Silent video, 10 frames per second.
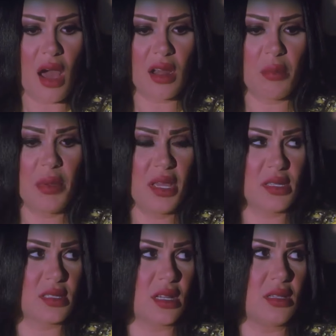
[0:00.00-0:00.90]
عربيه
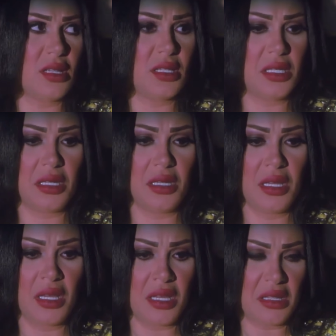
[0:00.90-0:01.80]
استنتني
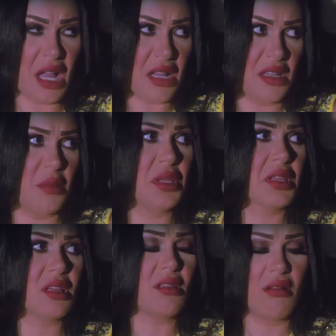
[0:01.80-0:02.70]
تحت
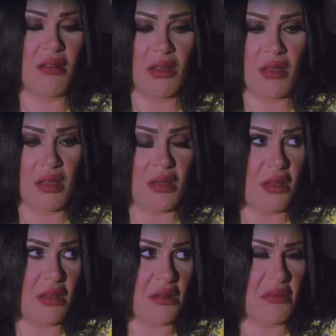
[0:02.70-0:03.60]
البيت كده
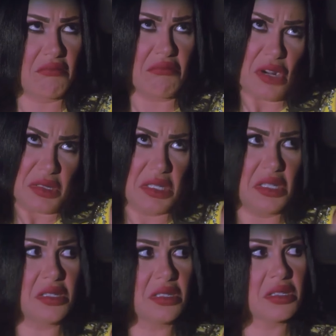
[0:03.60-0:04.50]

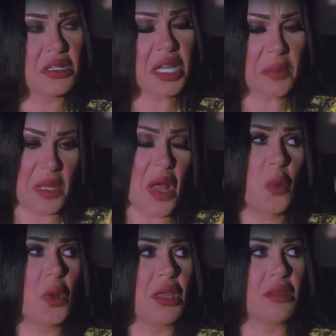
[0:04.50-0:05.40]
مرسيدس ركبتها
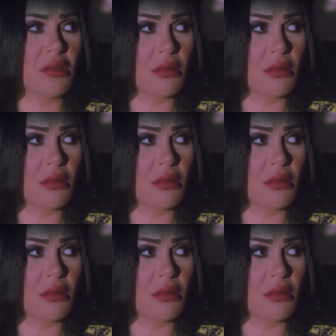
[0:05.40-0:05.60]
وجيت